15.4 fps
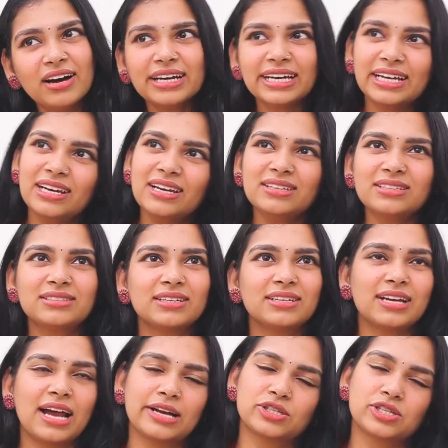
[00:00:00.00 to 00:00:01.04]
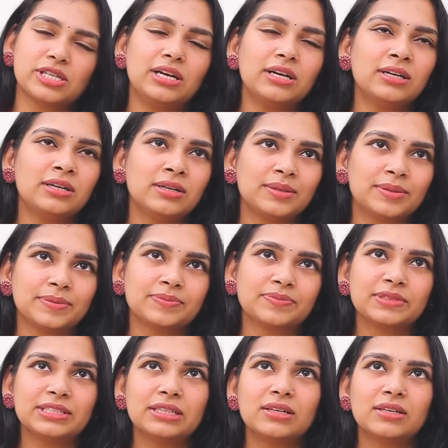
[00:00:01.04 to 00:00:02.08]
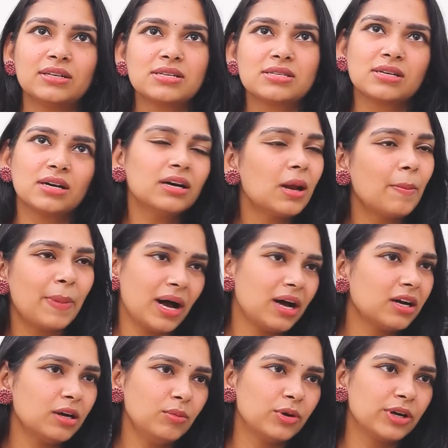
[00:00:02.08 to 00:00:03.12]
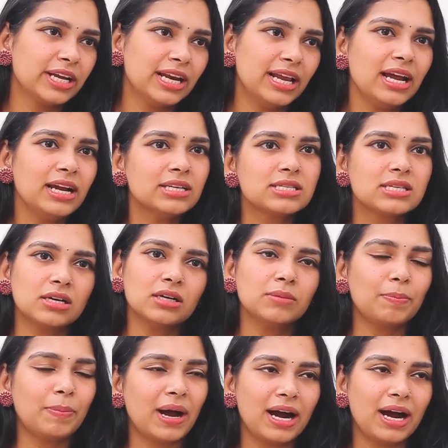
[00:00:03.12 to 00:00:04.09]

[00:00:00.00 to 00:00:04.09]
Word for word: ஆ இல்லை சார் ஆக்சுவலாக சாரை பார்க்க முடியல அண்ட் சார்